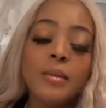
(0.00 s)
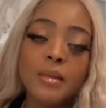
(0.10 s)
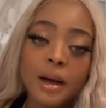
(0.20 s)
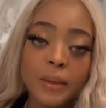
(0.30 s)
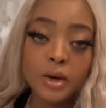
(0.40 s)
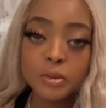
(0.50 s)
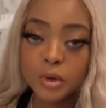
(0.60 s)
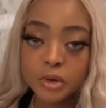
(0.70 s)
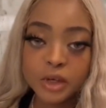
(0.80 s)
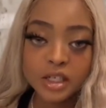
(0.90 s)
Mais après, le
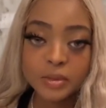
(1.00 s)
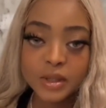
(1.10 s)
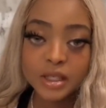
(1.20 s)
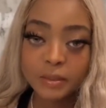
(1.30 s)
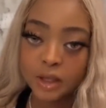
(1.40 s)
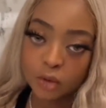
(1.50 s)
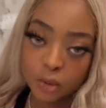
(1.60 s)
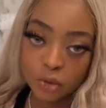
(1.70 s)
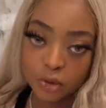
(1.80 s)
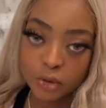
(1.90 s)
manque de respect, c'est pas trop
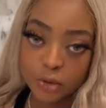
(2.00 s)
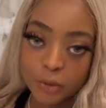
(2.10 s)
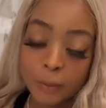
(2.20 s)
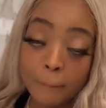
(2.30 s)
mon truc.